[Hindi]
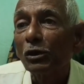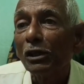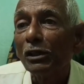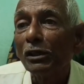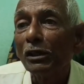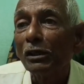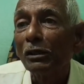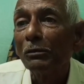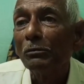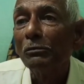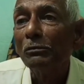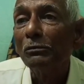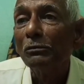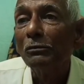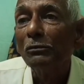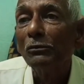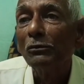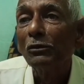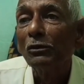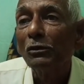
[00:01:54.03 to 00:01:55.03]
कोदई राम
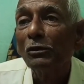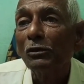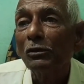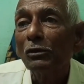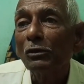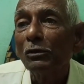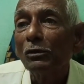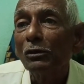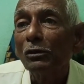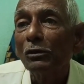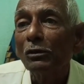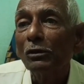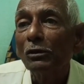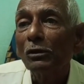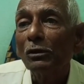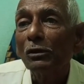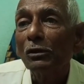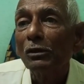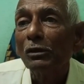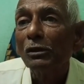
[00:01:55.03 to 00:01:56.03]
गाँव घर
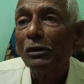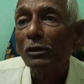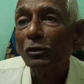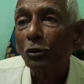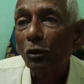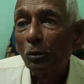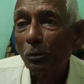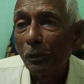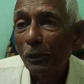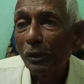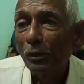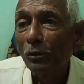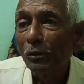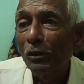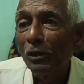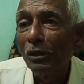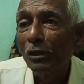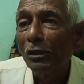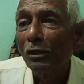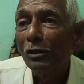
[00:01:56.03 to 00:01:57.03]
यहाँ चोरपा
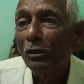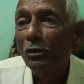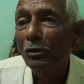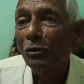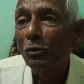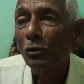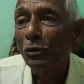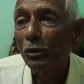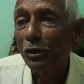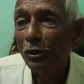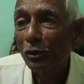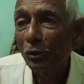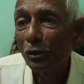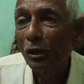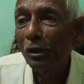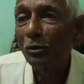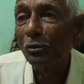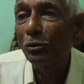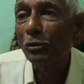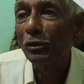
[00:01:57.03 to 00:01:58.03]
रोड खूटी
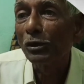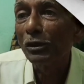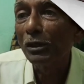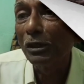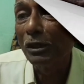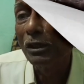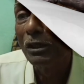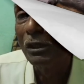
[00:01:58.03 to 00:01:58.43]
टोला खूटी